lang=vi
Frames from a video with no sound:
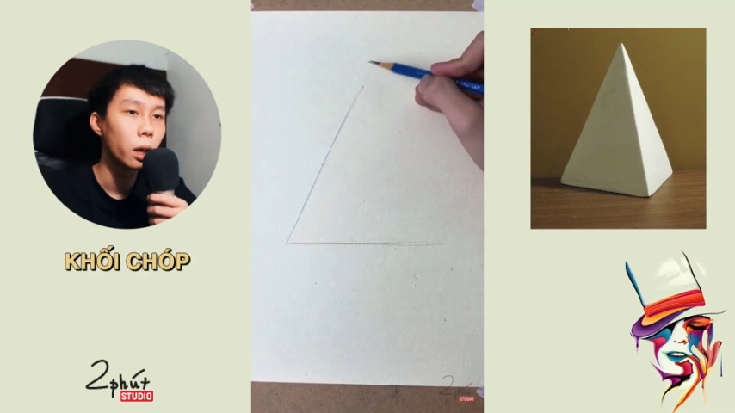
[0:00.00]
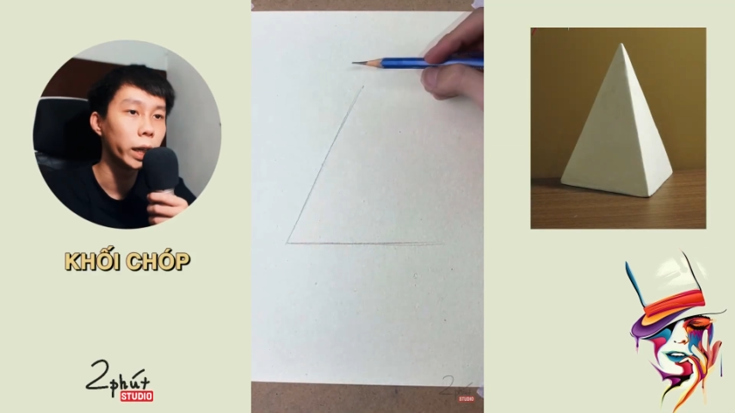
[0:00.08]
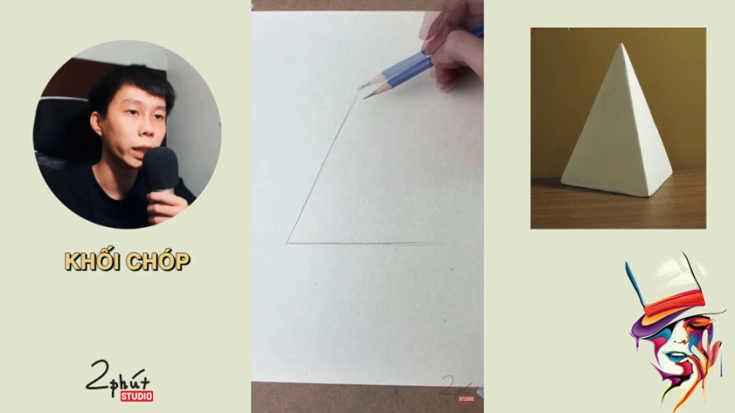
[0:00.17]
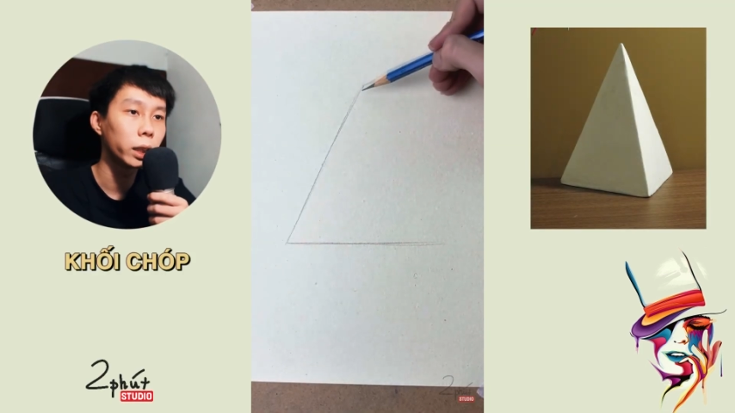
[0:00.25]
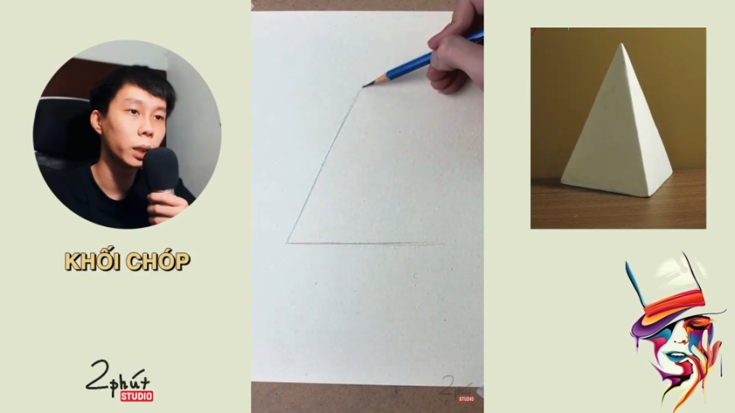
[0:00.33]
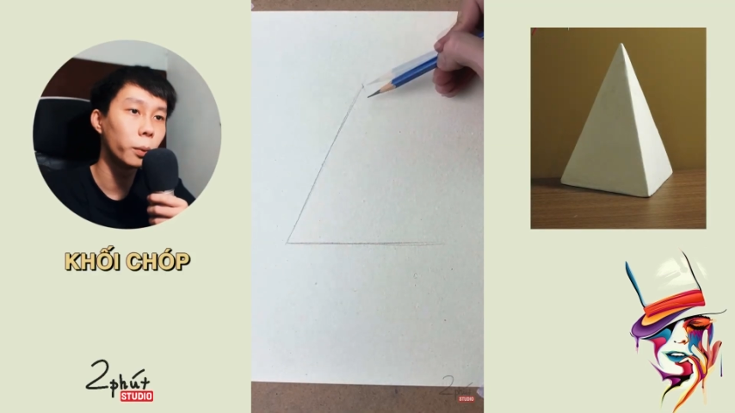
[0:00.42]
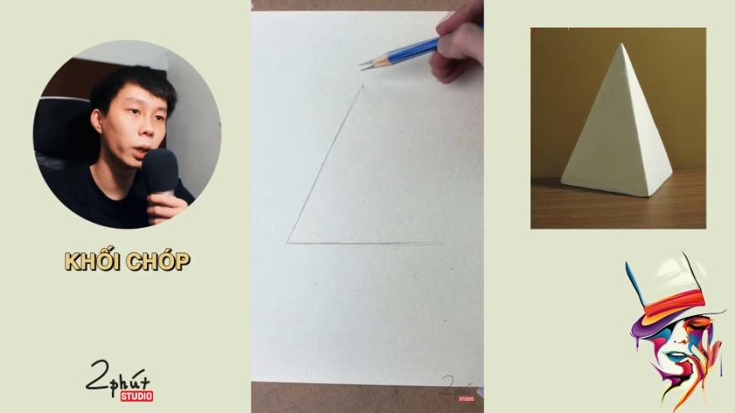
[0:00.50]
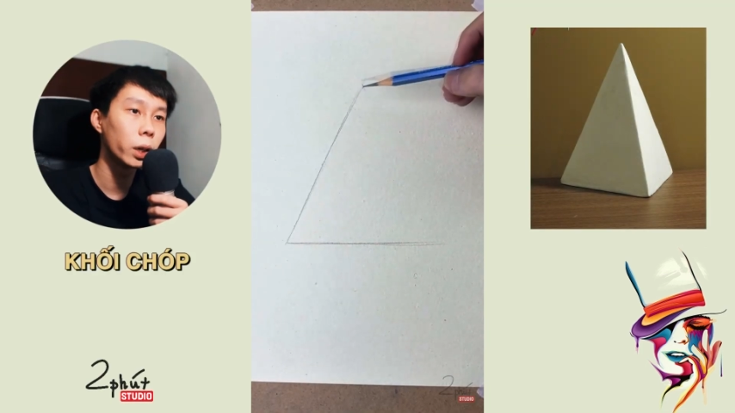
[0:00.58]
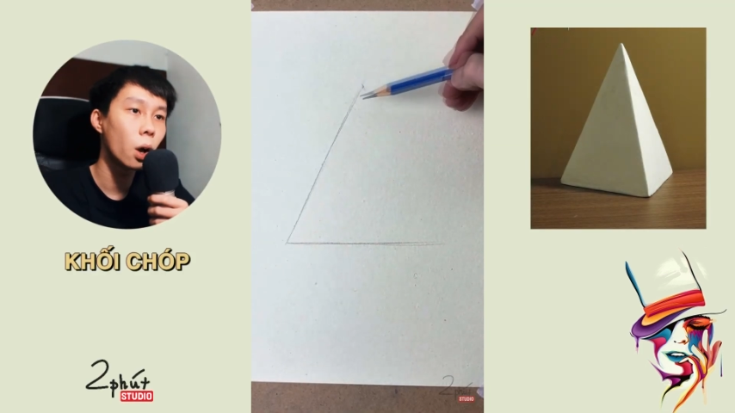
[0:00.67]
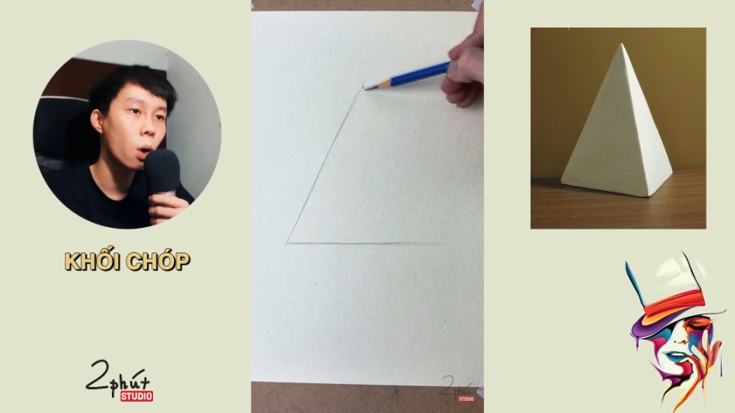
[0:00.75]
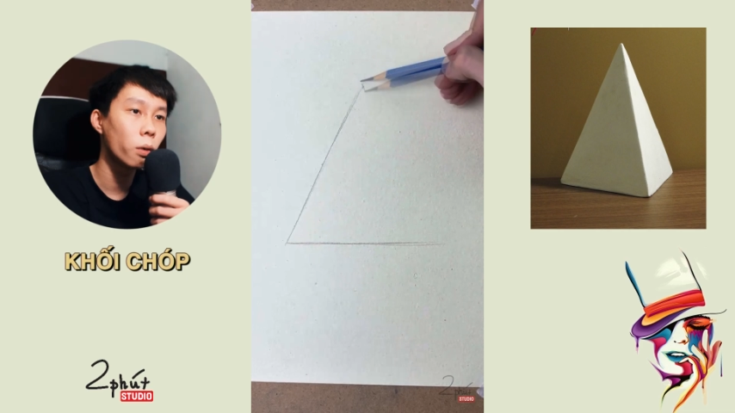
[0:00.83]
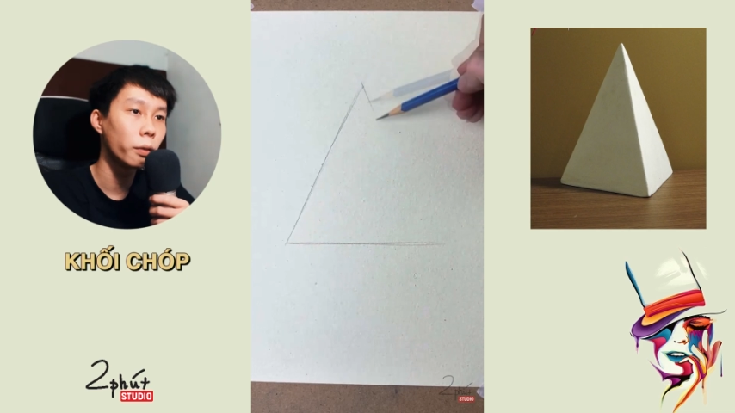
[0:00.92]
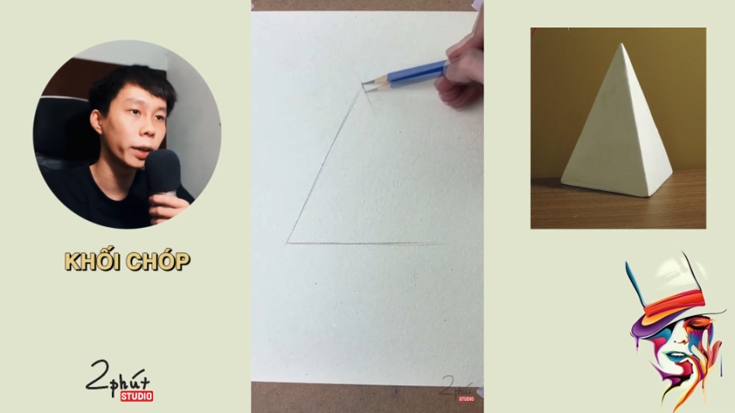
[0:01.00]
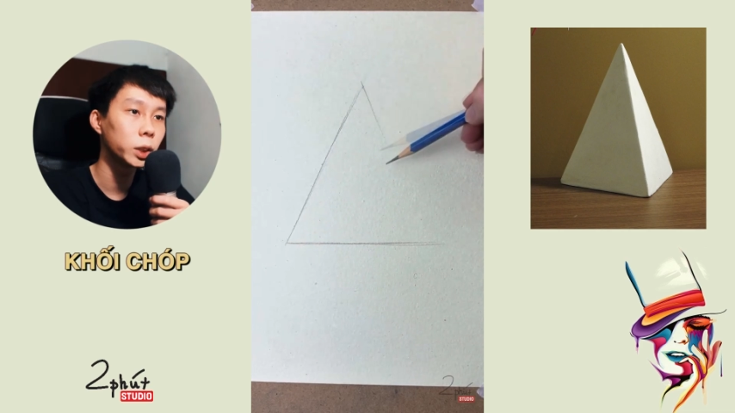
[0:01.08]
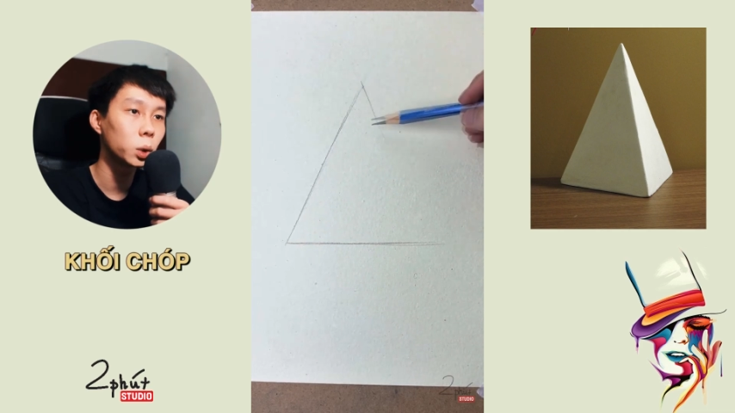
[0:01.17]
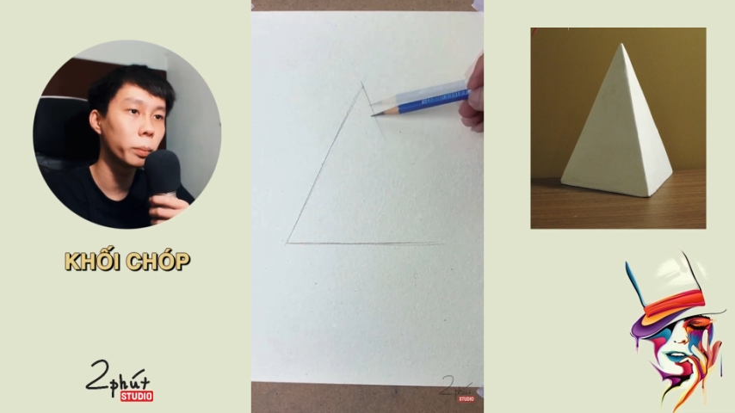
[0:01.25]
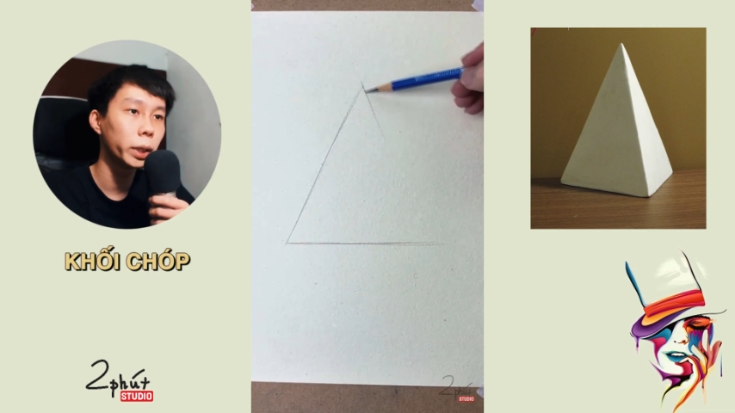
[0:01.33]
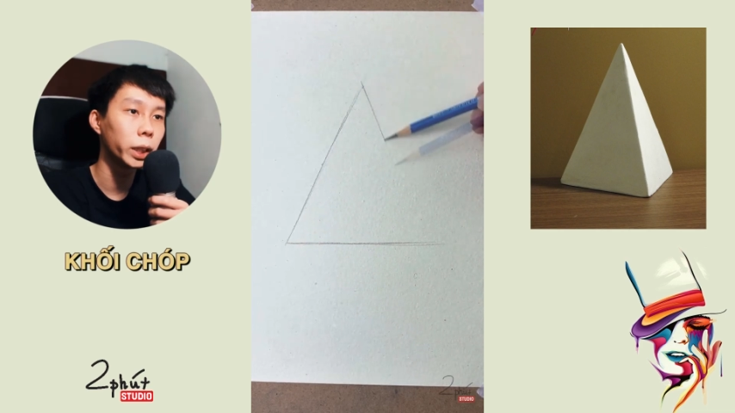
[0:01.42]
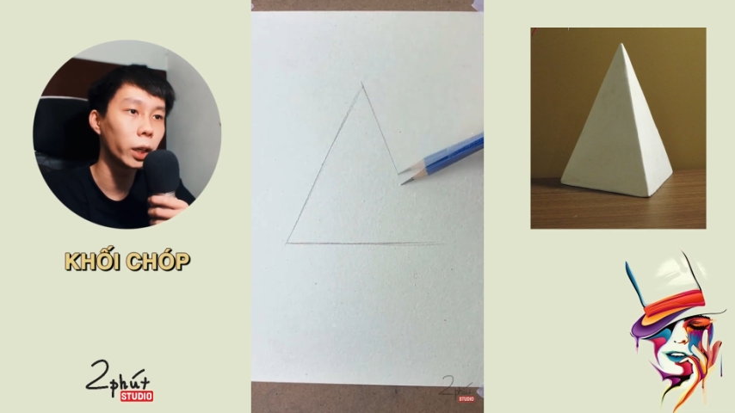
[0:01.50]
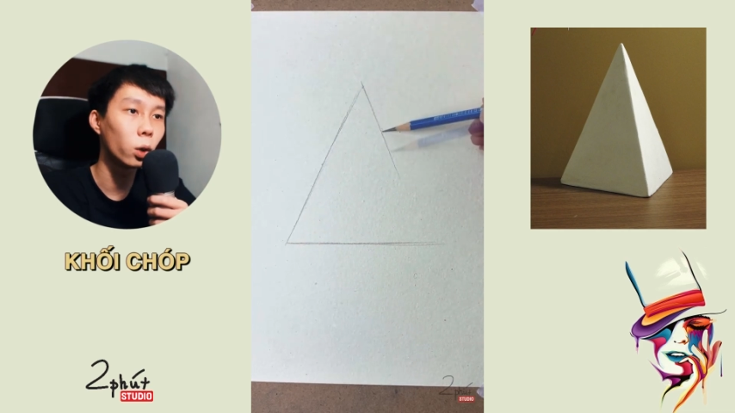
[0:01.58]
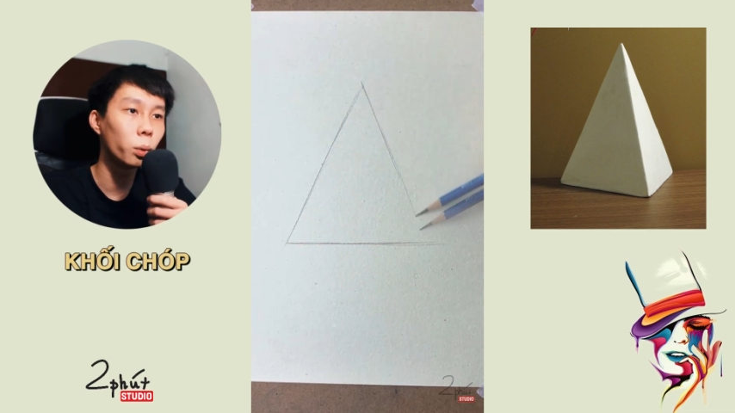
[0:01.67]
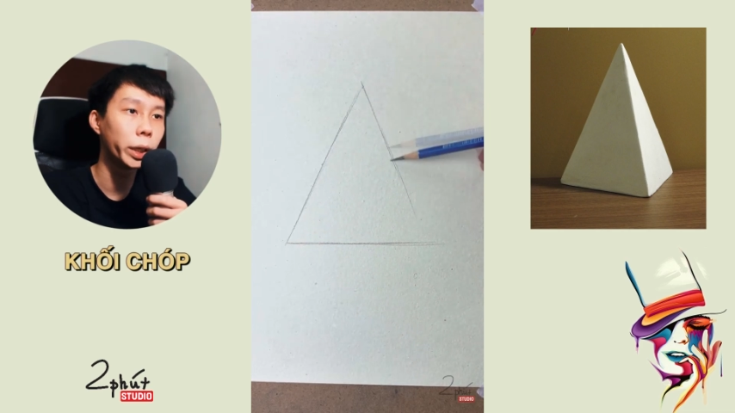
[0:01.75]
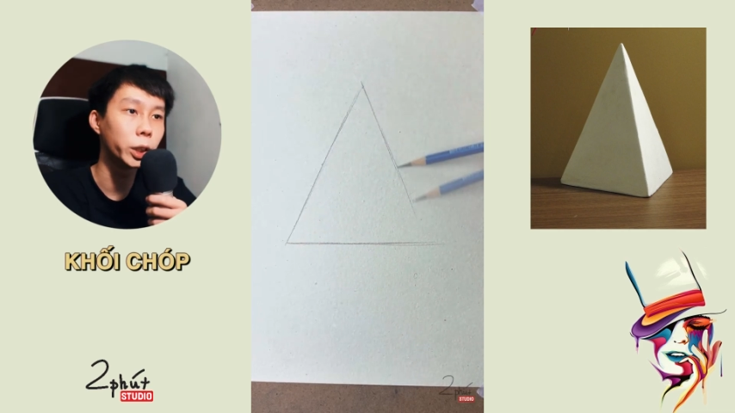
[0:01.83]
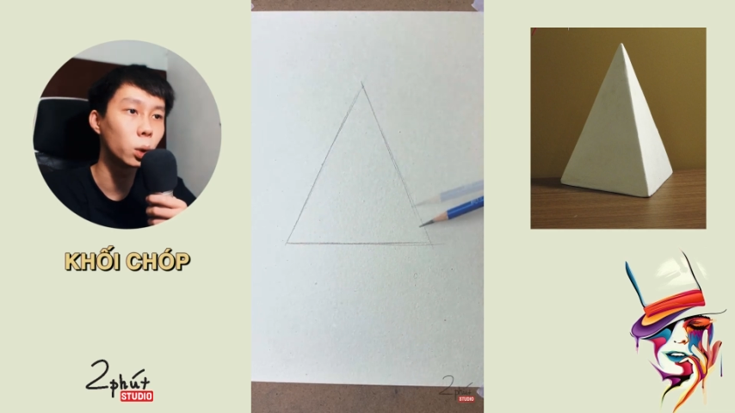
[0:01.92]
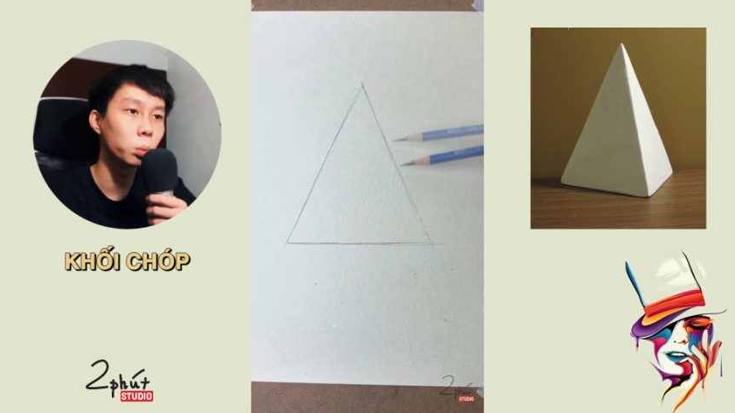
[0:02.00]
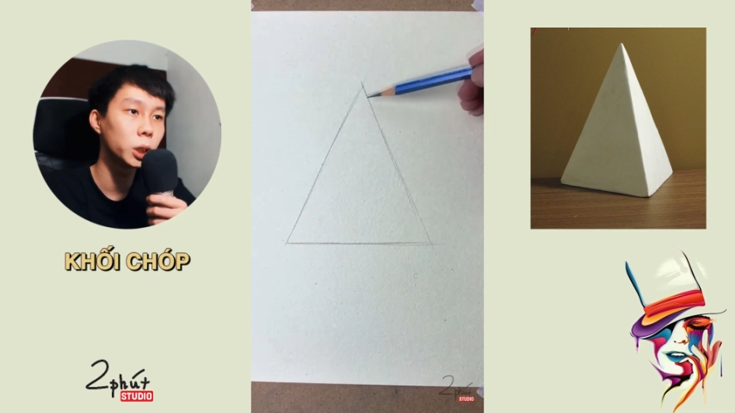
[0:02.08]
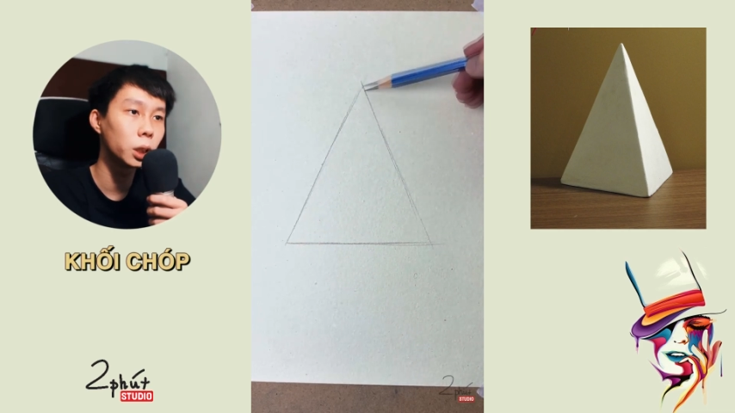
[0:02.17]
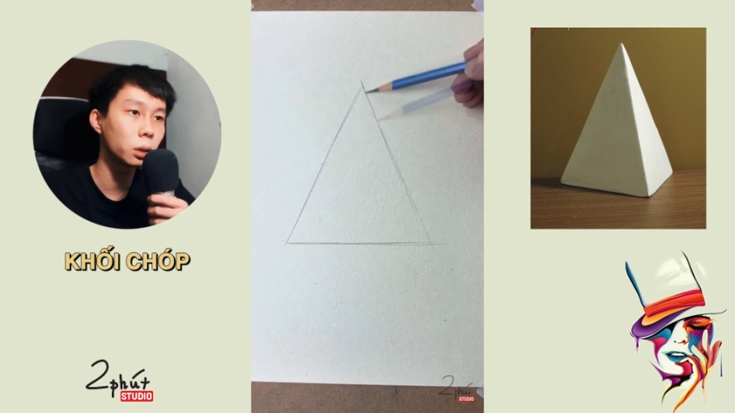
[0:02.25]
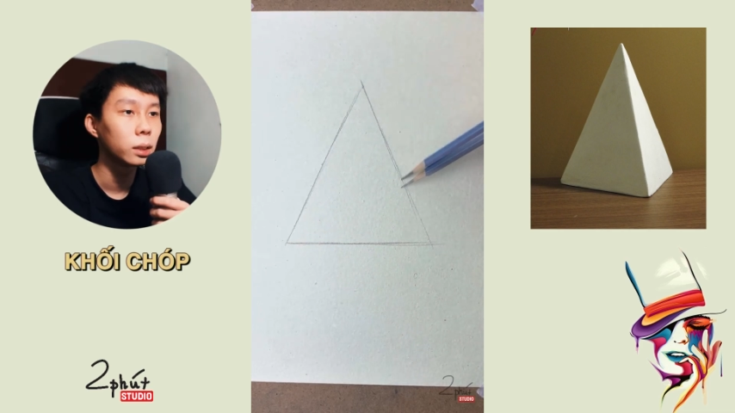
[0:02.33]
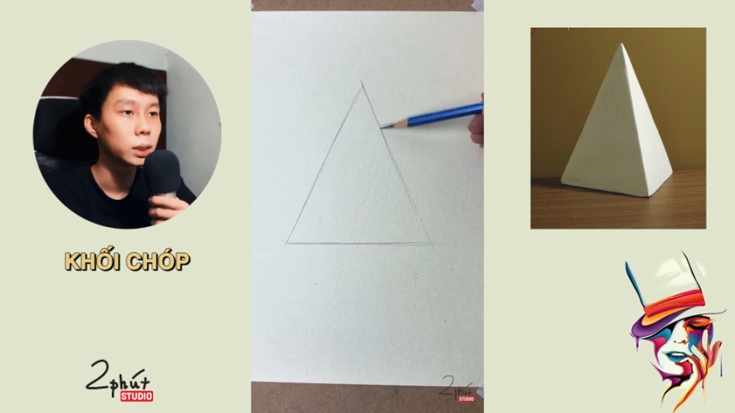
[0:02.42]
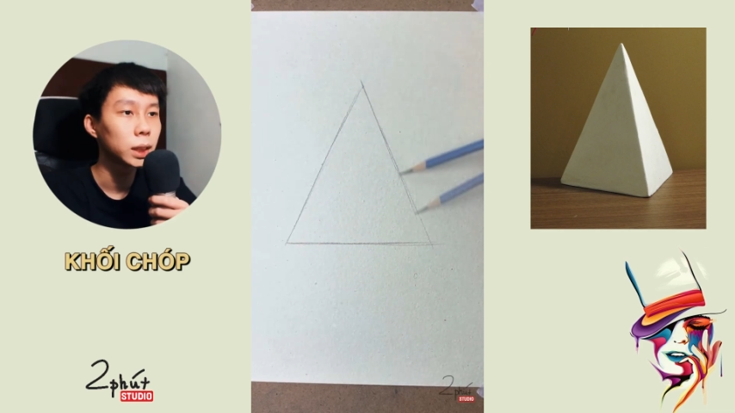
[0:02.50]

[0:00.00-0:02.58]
Hình này thì mọi người đo và vẽ giúp mình cái khung hình chung trước,